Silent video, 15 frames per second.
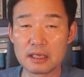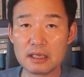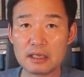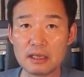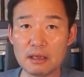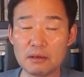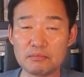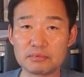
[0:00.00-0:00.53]

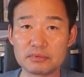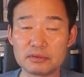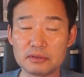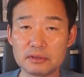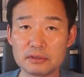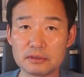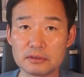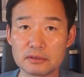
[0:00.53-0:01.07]
이게
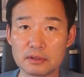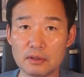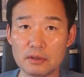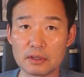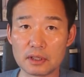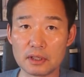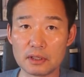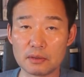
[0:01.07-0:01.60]
무슨
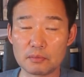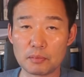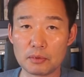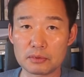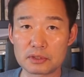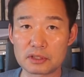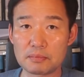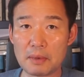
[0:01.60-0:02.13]
저기
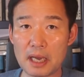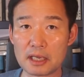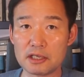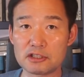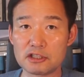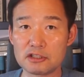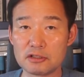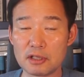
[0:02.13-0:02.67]
뭐
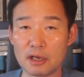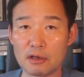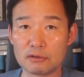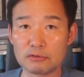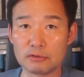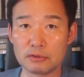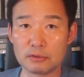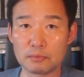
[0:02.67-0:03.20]
지방에
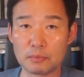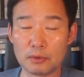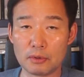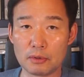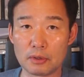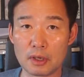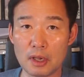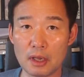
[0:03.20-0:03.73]
진다고
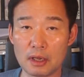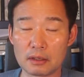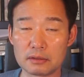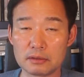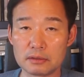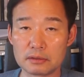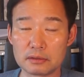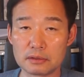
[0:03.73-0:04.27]
뭐
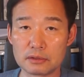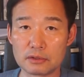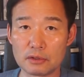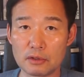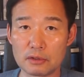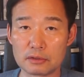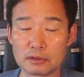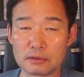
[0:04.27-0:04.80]

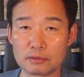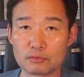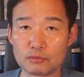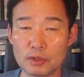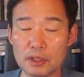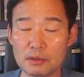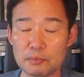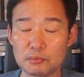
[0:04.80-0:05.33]
그그저
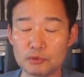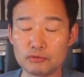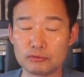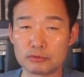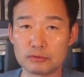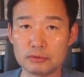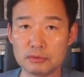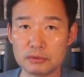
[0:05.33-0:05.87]
퇴임
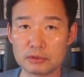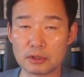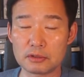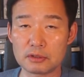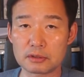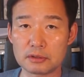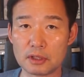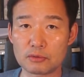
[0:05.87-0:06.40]
후
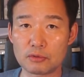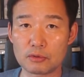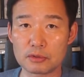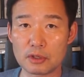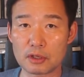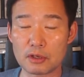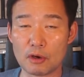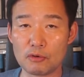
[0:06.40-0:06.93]
전직
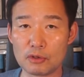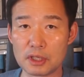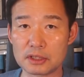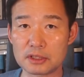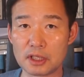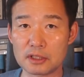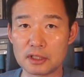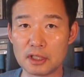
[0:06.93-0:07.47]
대통령 경호
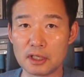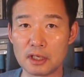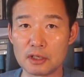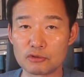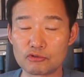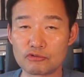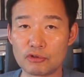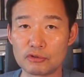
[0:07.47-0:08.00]
예산이
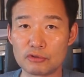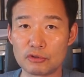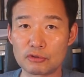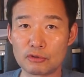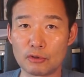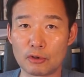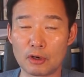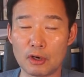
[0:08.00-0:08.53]

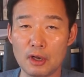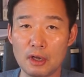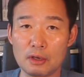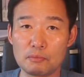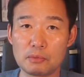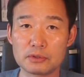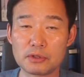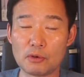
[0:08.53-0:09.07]
줄어들고
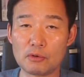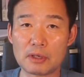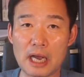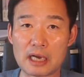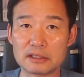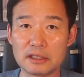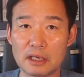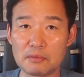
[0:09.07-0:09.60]
뭐 서울
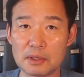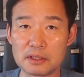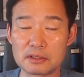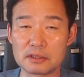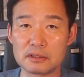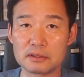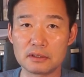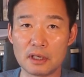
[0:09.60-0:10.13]
강남에
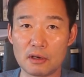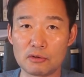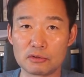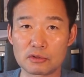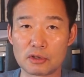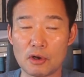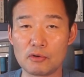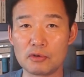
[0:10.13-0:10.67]
지은다고
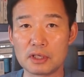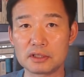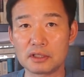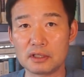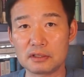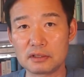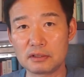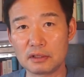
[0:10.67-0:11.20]
경호
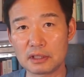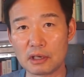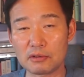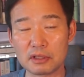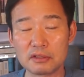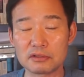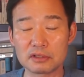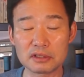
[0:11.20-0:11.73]
예산이 늘어나고
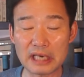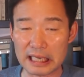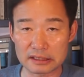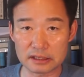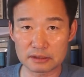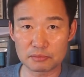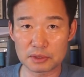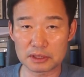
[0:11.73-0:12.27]
이러지는
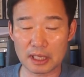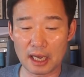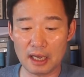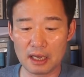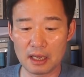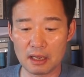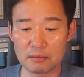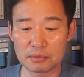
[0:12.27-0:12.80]

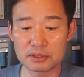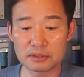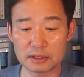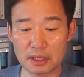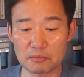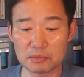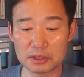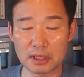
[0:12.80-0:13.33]
않습니다.
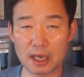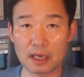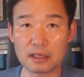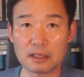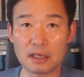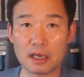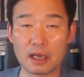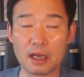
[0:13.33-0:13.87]
비슷합니다.
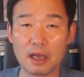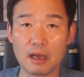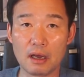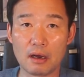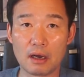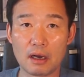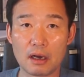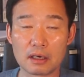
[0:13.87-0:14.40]
그러니까
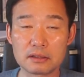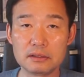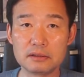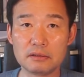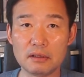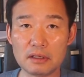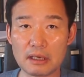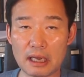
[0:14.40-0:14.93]
어
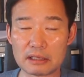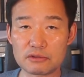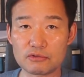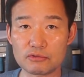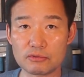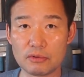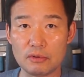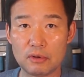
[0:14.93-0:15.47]
그걸
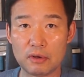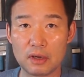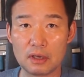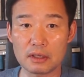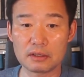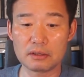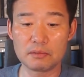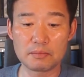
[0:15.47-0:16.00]
가지고
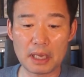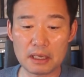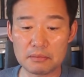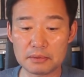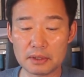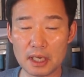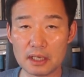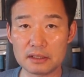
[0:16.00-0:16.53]
이걸
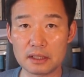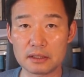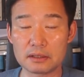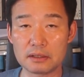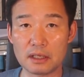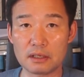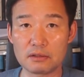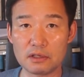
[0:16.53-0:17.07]
매입을 해야
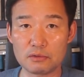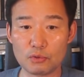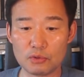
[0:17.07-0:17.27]
되는데 이